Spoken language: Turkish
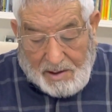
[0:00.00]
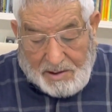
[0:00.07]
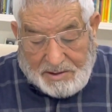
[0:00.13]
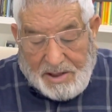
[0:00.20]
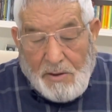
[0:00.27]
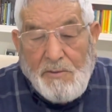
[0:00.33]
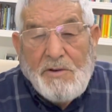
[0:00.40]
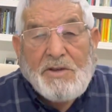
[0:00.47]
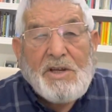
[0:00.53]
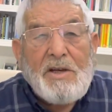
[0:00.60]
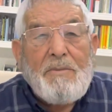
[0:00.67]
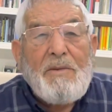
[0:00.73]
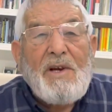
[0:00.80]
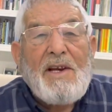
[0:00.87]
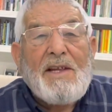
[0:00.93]

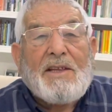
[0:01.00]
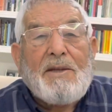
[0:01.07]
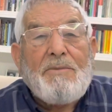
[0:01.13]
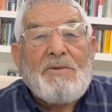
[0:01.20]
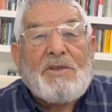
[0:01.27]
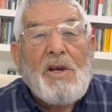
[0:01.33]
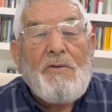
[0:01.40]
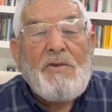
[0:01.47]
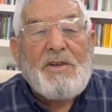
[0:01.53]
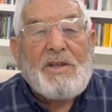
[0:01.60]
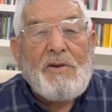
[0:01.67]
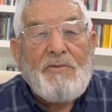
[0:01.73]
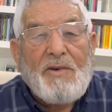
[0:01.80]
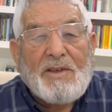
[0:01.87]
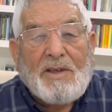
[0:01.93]
Sevinsin milletim,
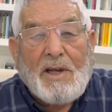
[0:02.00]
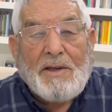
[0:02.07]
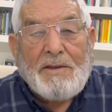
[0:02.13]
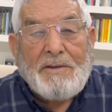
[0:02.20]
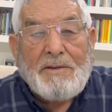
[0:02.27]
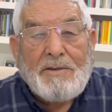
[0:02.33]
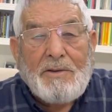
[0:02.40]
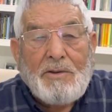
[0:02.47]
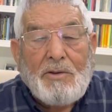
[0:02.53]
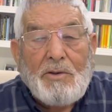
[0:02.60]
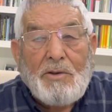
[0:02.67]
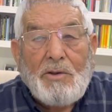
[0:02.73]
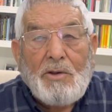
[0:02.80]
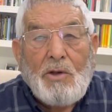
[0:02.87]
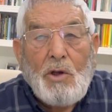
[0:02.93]
sevinsin vatan.
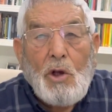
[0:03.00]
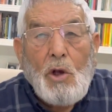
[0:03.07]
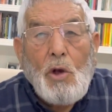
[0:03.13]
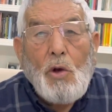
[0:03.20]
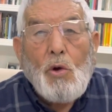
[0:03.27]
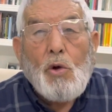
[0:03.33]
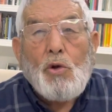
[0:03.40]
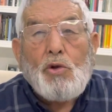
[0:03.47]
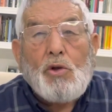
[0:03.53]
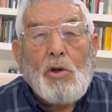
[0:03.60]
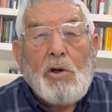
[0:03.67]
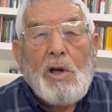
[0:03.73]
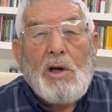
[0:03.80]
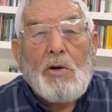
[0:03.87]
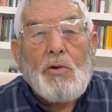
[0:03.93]

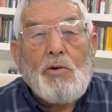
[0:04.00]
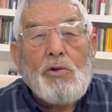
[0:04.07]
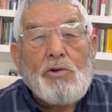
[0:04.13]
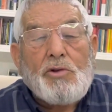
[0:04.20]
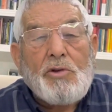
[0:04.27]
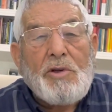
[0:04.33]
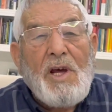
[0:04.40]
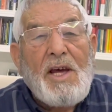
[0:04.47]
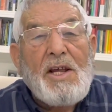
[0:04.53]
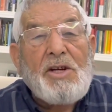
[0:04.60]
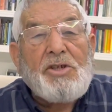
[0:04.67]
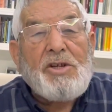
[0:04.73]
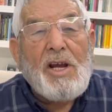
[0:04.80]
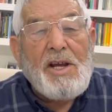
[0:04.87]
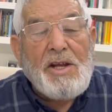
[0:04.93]
Huzurla uyusun her
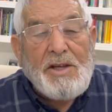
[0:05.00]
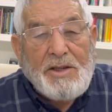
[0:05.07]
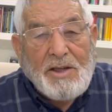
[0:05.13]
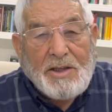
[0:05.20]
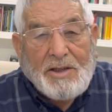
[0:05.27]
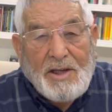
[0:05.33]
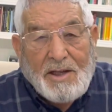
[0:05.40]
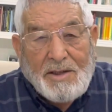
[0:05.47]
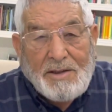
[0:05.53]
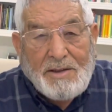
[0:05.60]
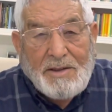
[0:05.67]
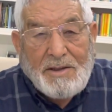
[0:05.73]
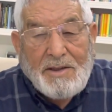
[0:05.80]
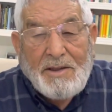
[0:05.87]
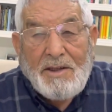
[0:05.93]
şehit yatan.
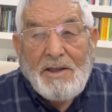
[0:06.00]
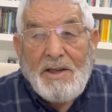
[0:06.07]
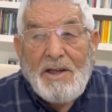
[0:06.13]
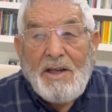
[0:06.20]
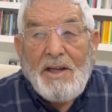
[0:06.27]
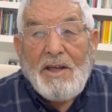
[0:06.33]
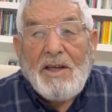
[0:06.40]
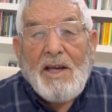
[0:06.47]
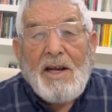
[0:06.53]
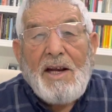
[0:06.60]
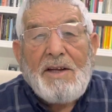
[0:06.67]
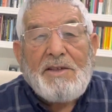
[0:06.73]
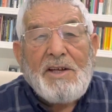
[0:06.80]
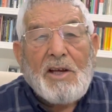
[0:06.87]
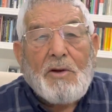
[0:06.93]

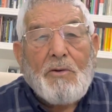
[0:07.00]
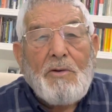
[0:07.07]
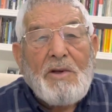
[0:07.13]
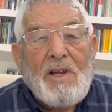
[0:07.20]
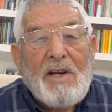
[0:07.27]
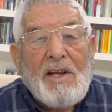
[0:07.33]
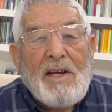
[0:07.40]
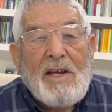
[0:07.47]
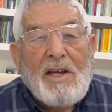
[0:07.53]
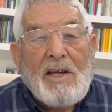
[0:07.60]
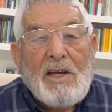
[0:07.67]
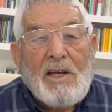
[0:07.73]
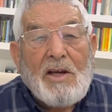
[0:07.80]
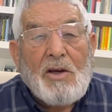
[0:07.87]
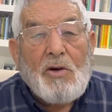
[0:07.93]
Gelecek
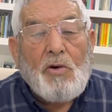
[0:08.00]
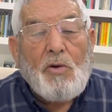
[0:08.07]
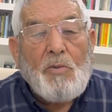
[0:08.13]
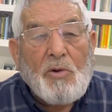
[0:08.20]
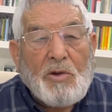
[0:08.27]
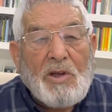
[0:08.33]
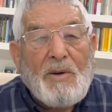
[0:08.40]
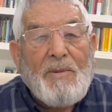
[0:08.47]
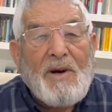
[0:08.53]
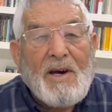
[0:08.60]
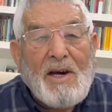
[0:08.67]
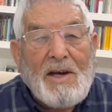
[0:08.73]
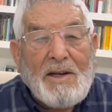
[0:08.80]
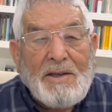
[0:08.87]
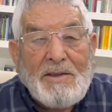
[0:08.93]
günlere umutla
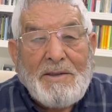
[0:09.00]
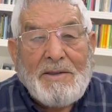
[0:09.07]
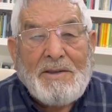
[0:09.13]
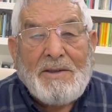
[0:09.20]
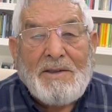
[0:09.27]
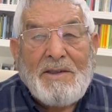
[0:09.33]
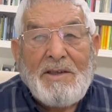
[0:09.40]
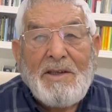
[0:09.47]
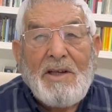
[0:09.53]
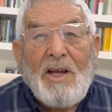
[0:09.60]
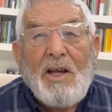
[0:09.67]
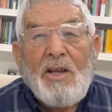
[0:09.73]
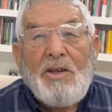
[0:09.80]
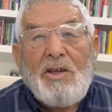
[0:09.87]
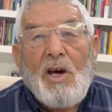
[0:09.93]
bakan
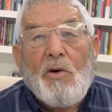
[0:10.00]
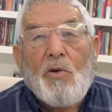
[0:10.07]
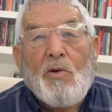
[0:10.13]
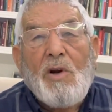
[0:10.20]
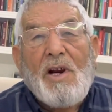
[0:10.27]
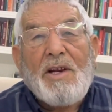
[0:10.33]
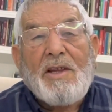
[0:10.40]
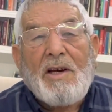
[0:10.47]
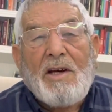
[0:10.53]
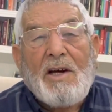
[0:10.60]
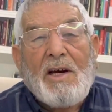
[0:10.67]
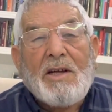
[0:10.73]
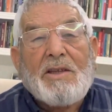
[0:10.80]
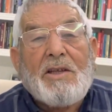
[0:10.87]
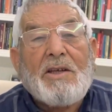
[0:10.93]
yavrular da
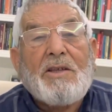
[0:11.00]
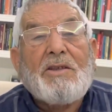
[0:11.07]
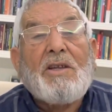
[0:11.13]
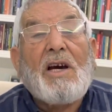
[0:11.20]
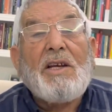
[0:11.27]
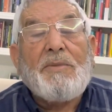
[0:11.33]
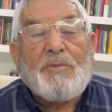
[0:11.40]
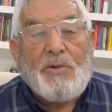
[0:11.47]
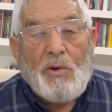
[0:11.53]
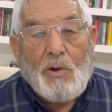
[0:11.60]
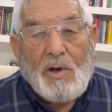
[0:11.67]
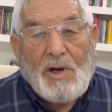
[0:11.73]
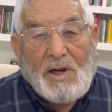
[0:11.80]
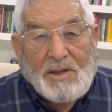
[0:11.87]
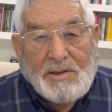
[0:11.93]
artık Tayyip
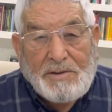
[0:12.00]
diyorlar.